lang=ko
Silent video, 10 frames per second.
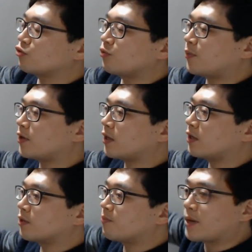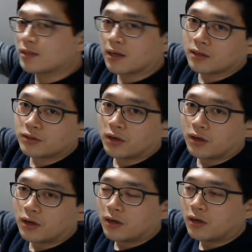주변의 열을 뺏어가죠.
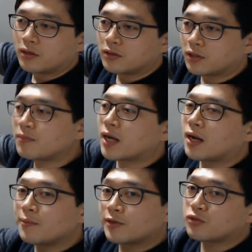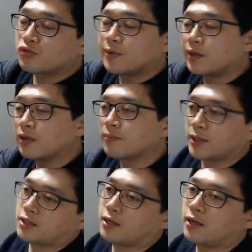증발하면서 주변의 열을
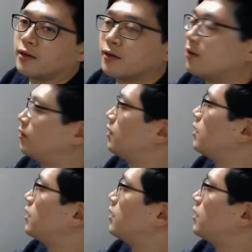뺐잖아요.